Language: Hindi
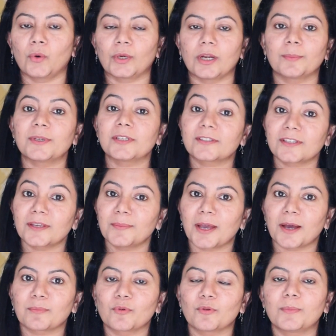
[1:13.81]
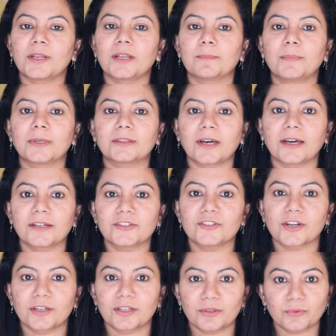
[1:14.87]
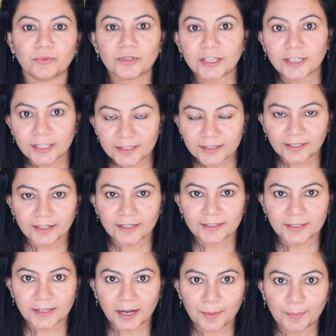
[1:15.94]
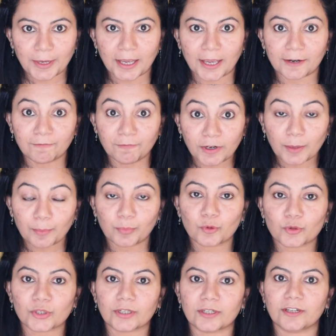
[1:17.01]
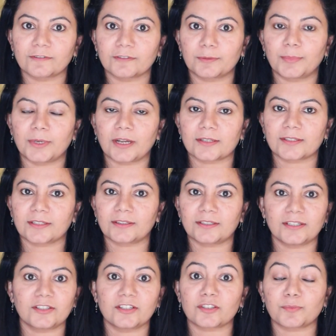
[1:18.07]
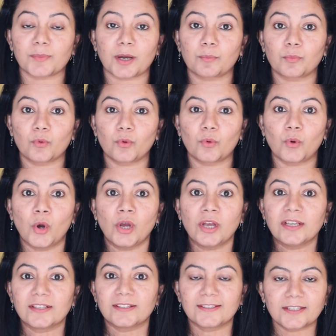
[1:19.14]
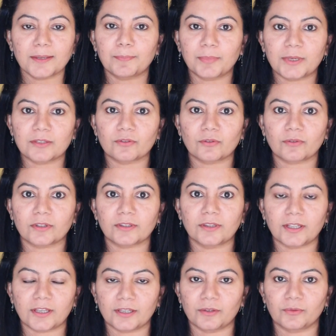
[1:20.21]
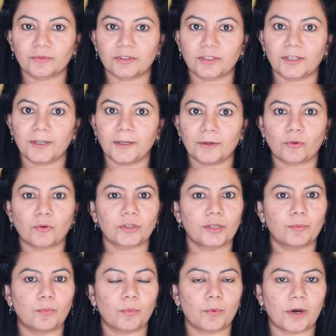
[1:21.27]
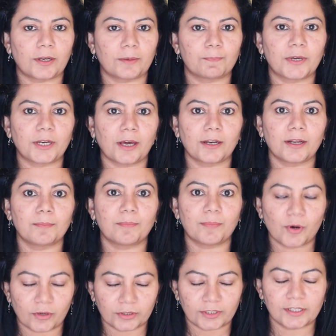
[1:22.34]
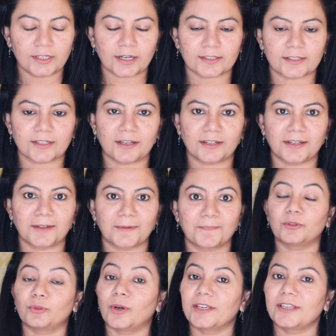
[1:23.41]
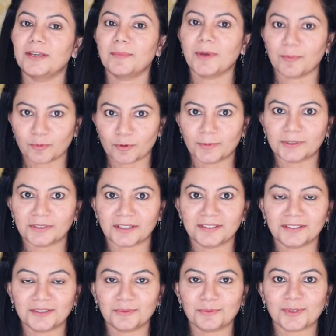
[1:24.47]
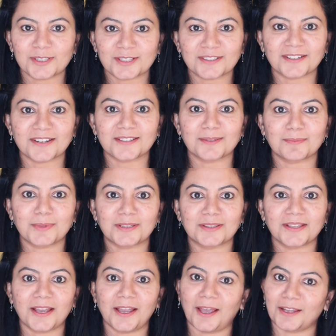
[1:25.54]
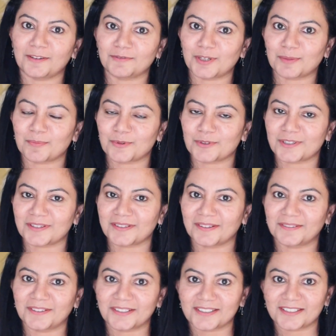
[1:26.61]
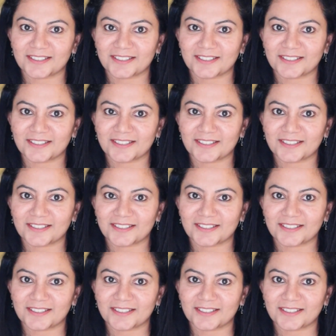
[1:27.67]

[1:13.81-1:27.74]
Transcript: अब इससे मैं आपको बन, बताने जा रही हूँ कि किस तरह से आप एनवलप कुशन कवर बना सकते हैं जिसमें आपको जिप की ज़रूरत नहीं होती है और ये बनाना बहुत ही आसान है और ये मैं आपको बता देती हूँ किस तरह से बनते हैं एनवलप कुशन कवर्स